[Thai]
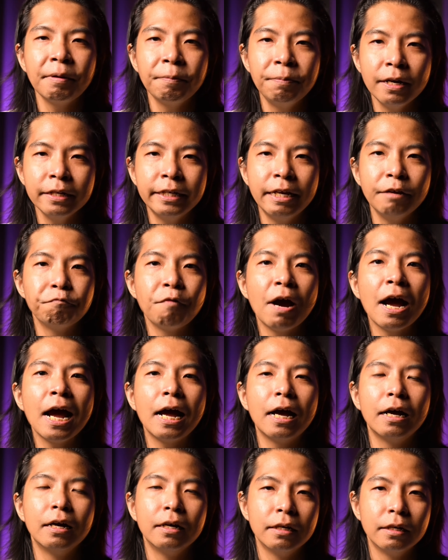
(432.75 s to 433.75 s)
เพื่อนๆ คิดว่า
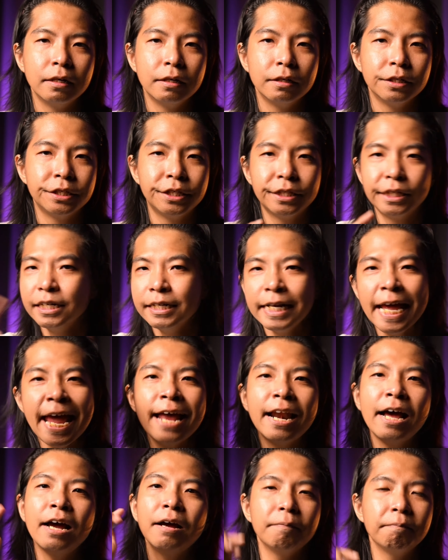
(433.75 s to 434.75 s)
ซื้อแน่
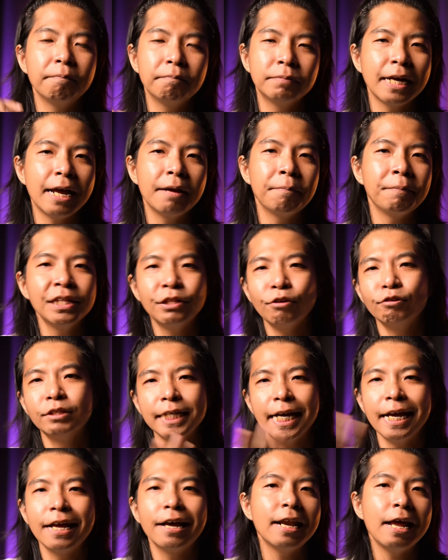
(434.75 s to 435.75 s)
ละฉันไม่สน
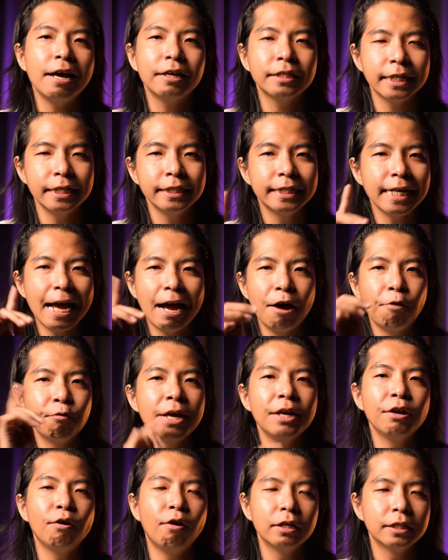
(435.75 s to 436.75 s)
ใจแล้วละฉันจะเอา
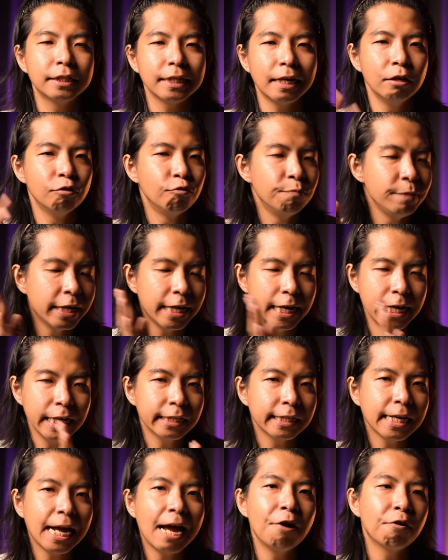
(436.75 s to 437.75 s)
แน่นอนจะลูมิก
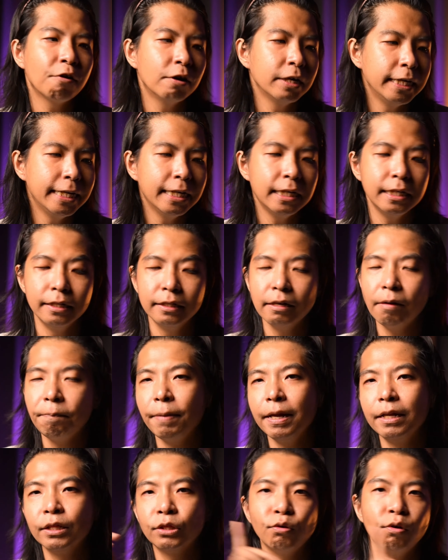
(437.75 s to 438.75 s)
S9 ก็ดี หรือจะ
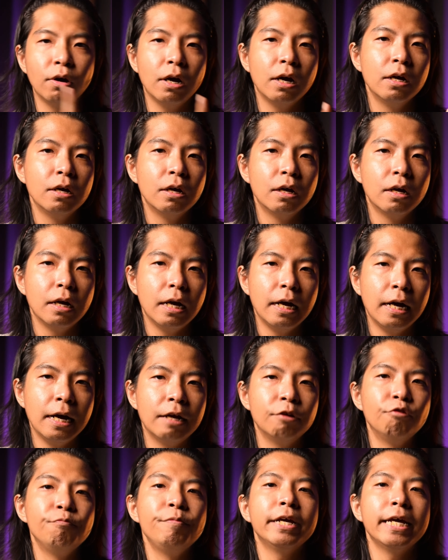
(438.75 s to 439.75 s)
เป็นตัว
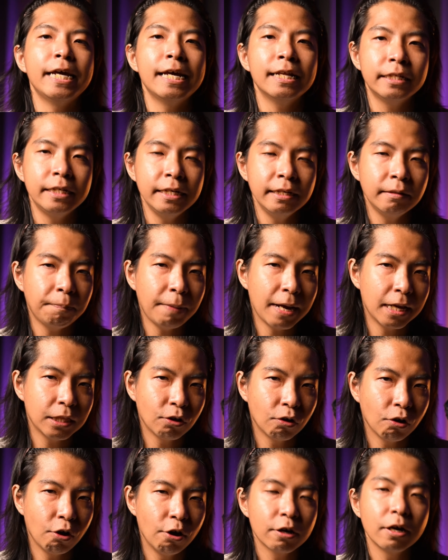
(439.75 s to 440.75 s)
ลูมิกเอสยี่สิบแปดส
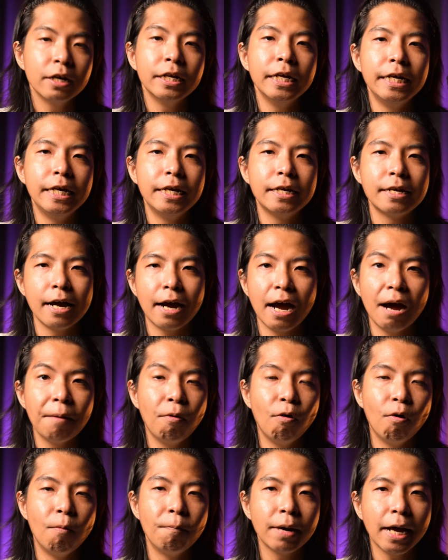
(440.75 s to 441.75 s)
องร้อยก็ดีนะครับ
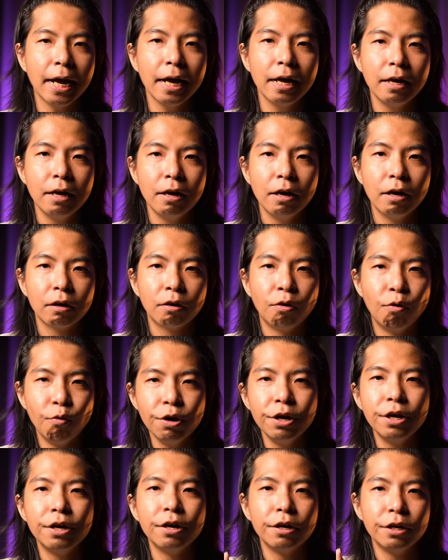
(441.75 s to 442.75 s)
ผมนะ คุ
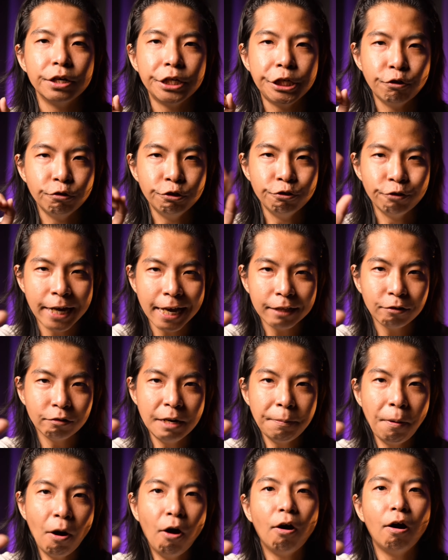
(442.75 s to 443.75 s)
ณหยุดอยู่แค่ตรง
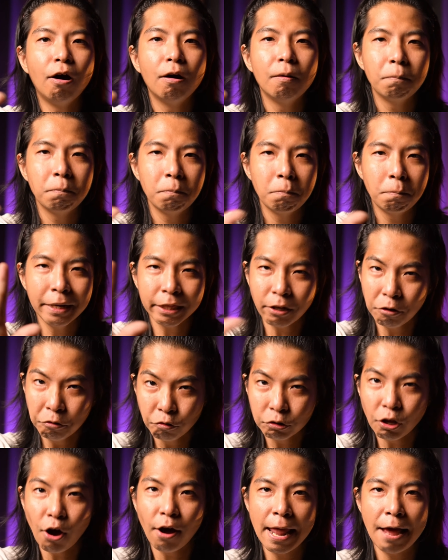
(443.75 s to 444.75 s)
นี้พอ ไม่ต้อง
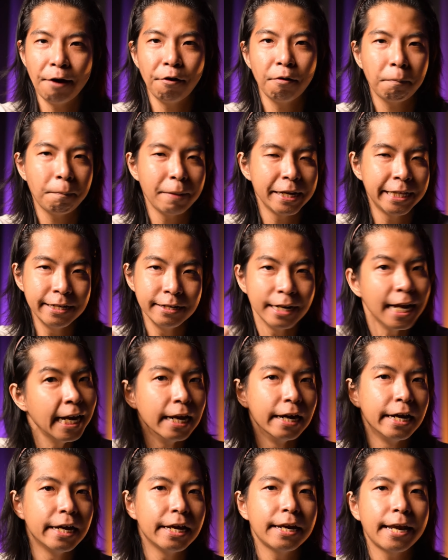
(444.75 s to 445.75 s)
ดูต่อแล้ว ไปซื้อได้
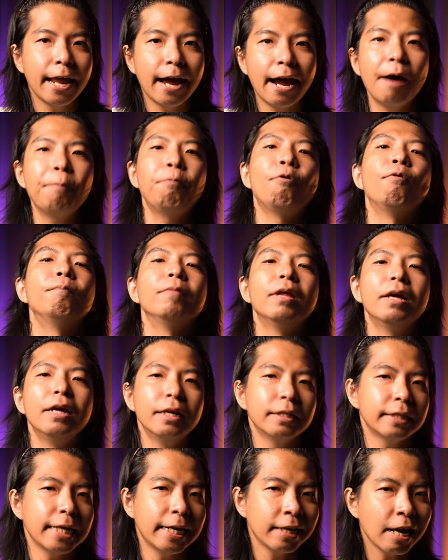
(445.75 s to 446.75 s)
เลยนะครับผม
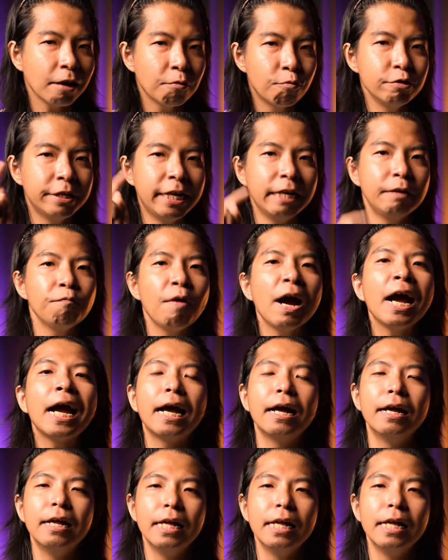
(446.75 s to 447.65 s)
แต่ถ้าคุณคิดว่า